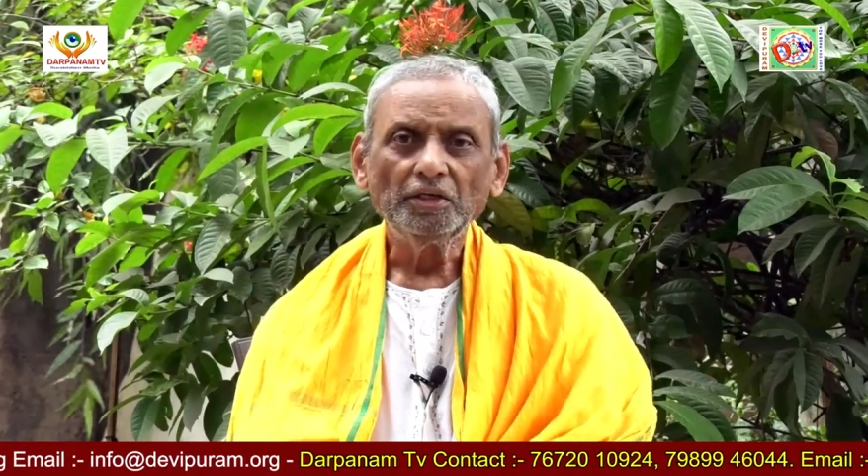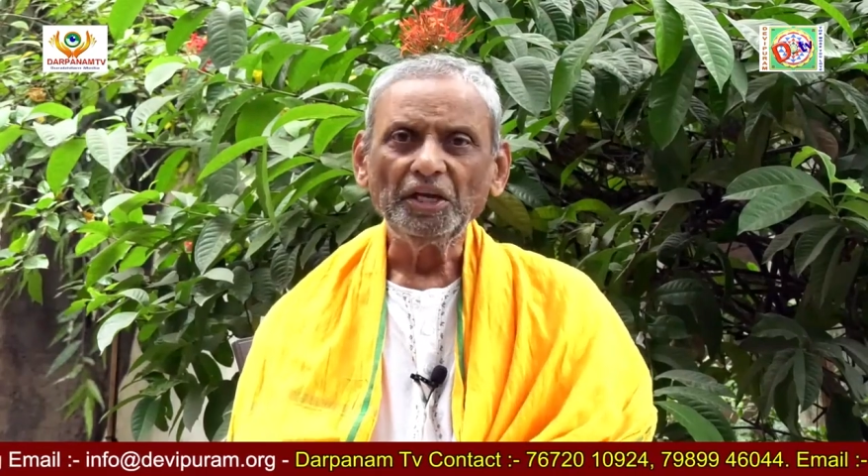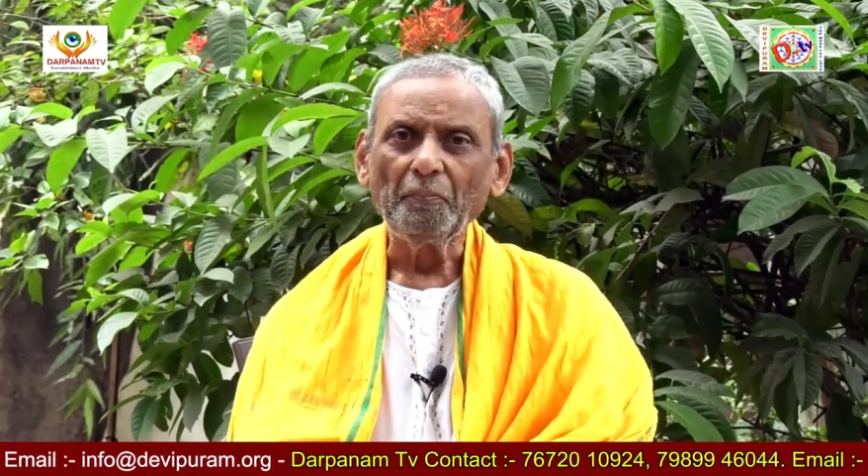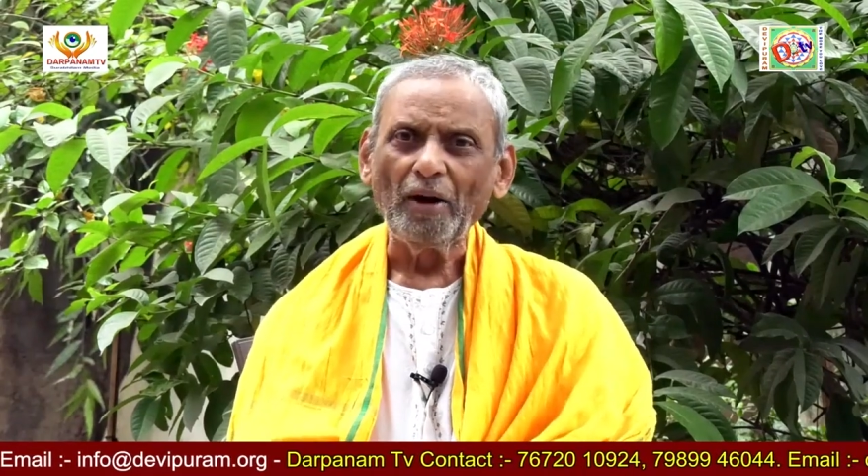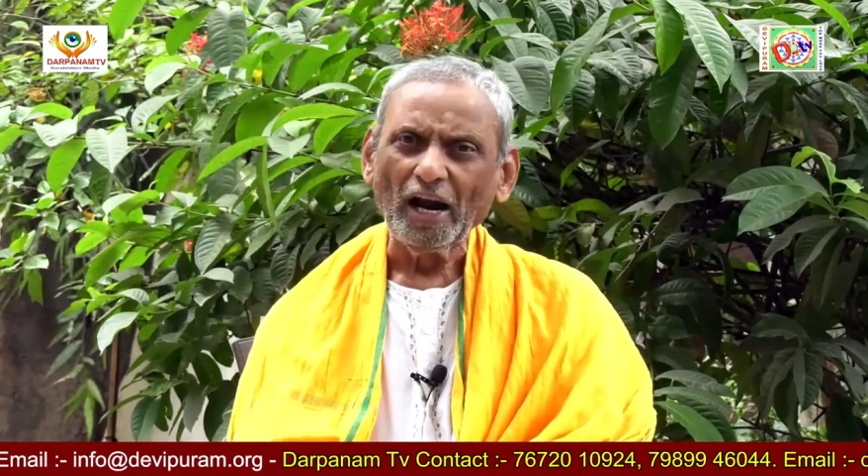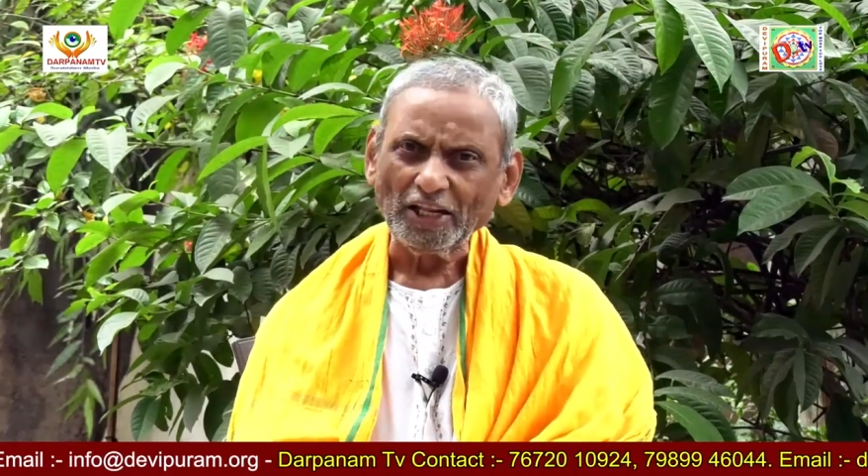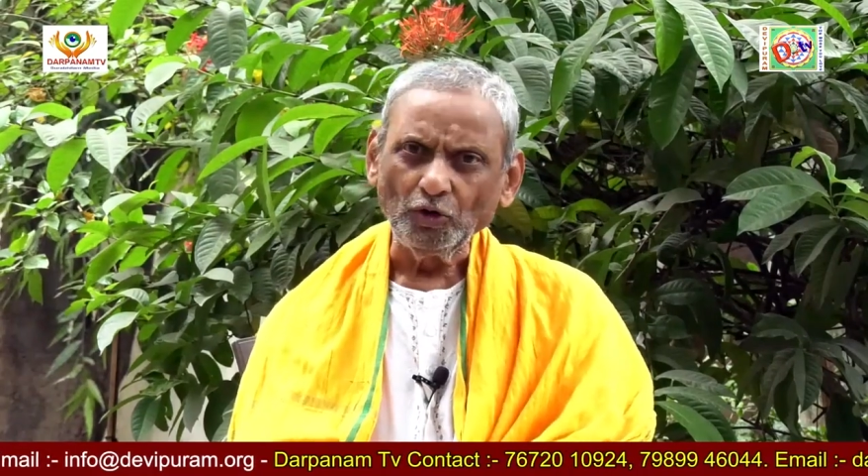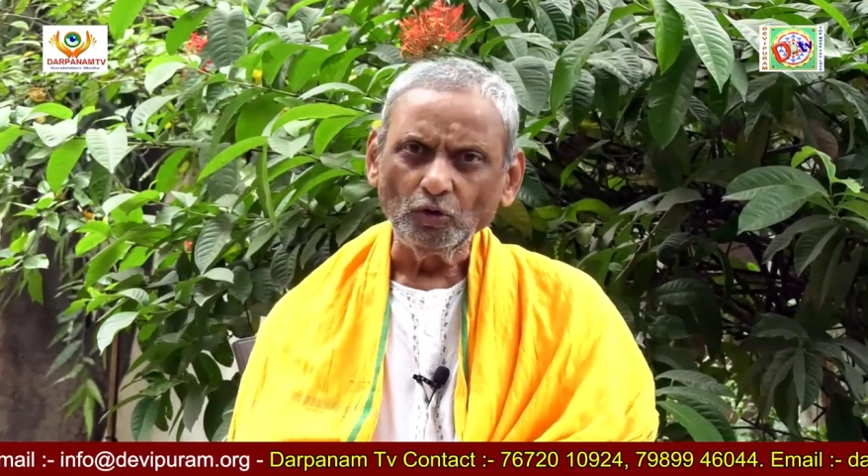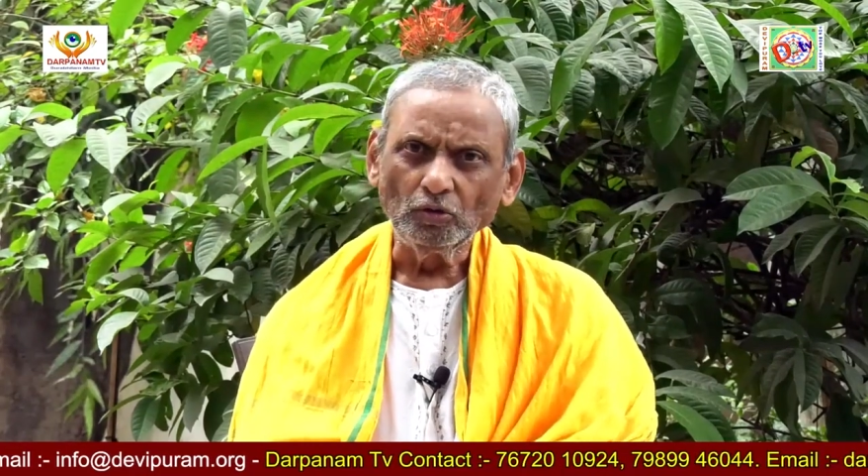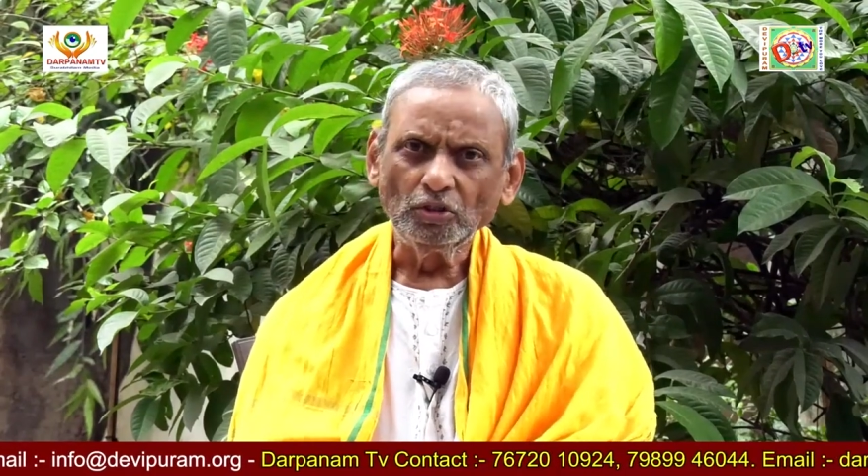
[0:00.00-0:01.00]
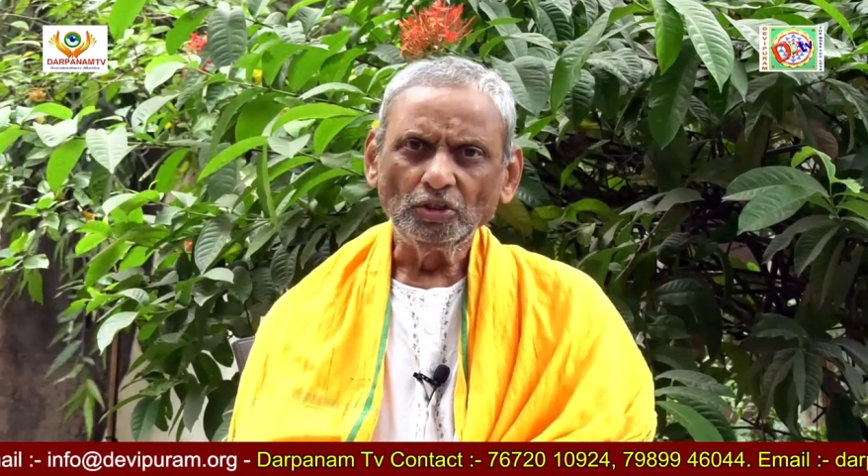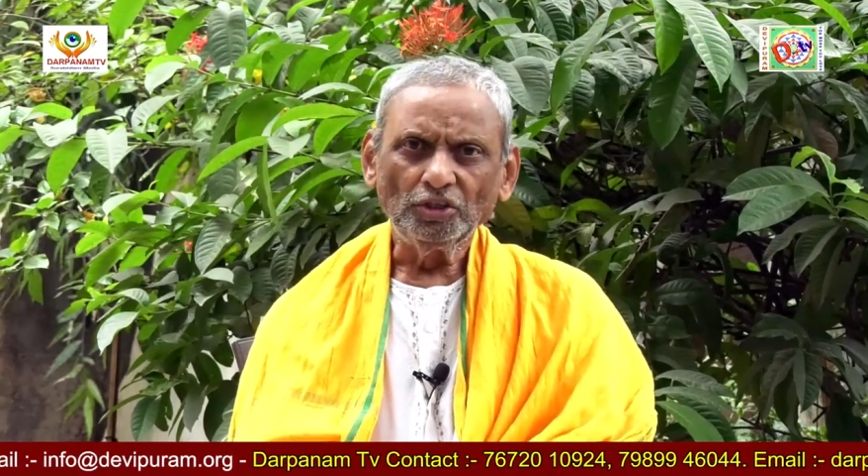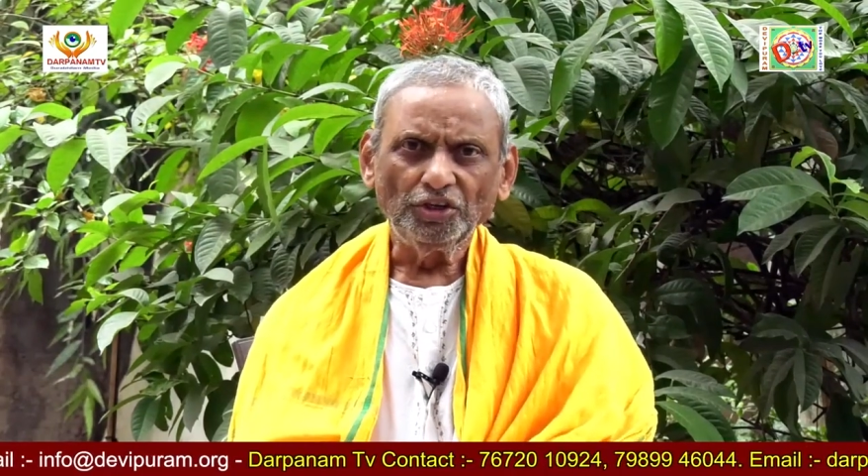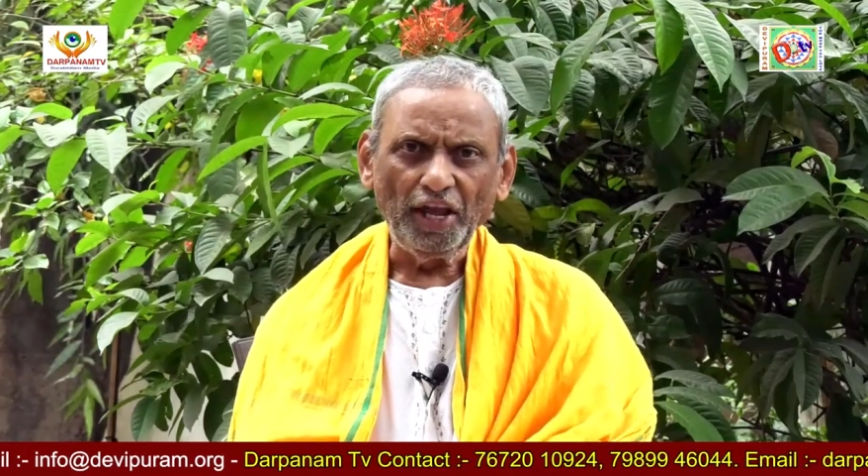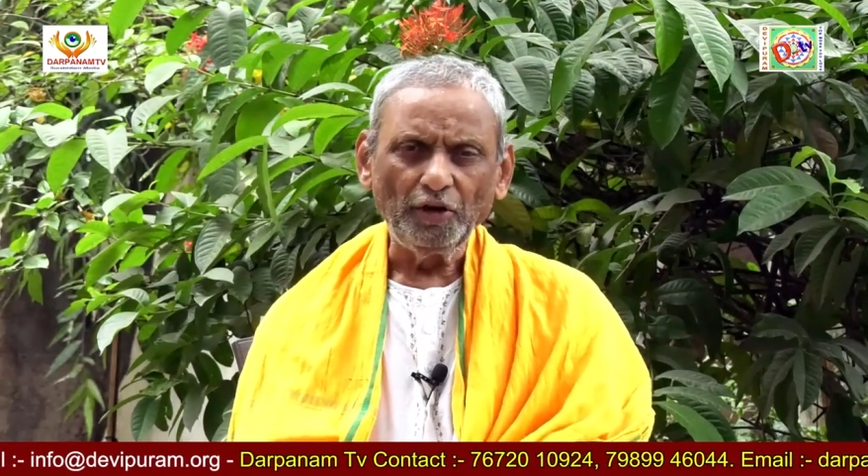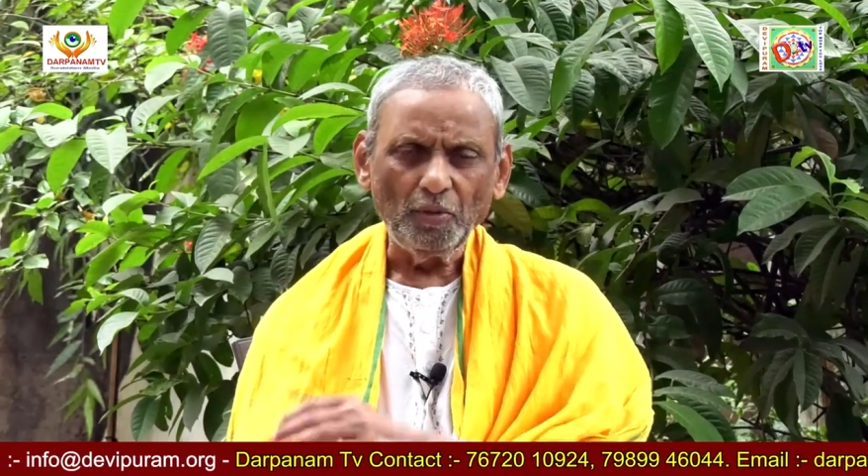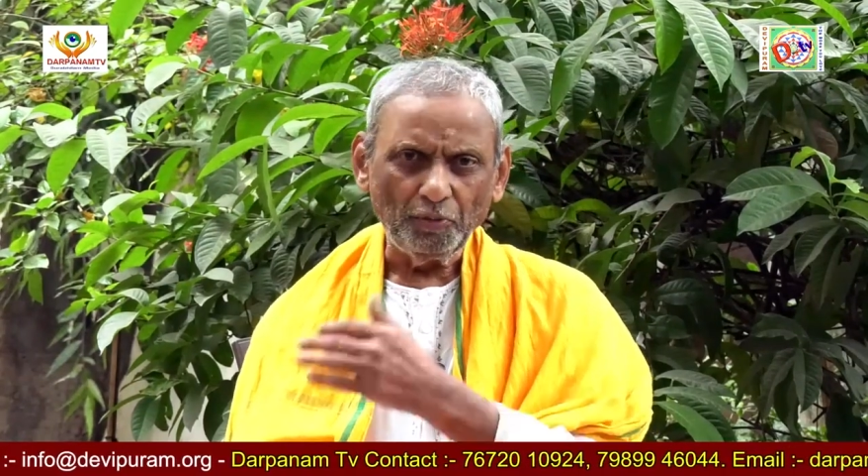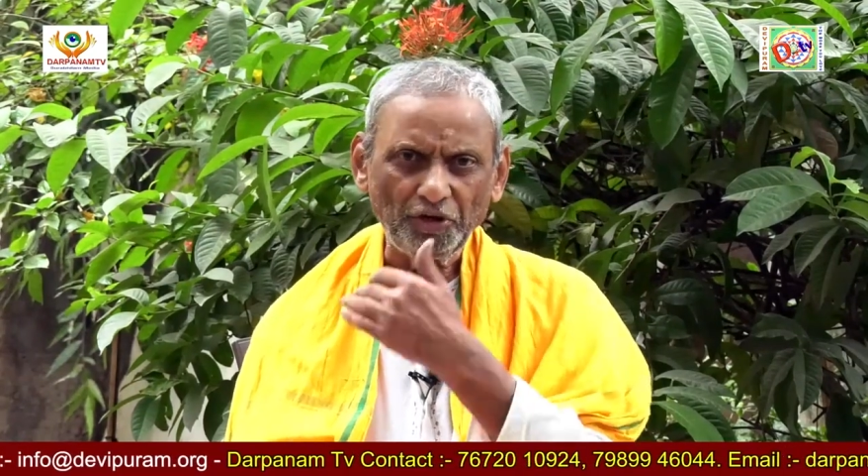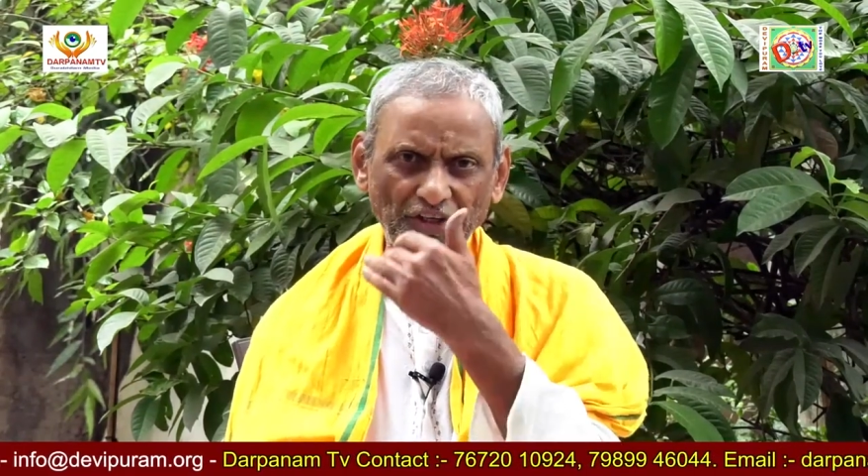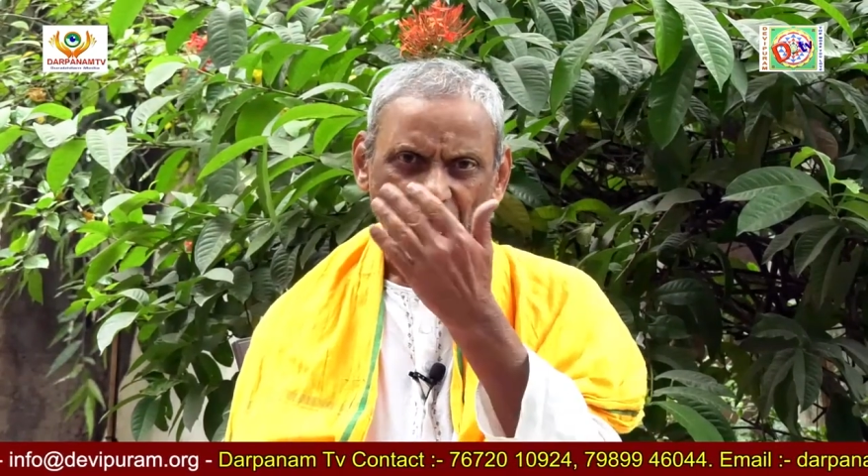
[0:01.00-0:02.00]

ఈ పాటను నేను ఇప్పుడు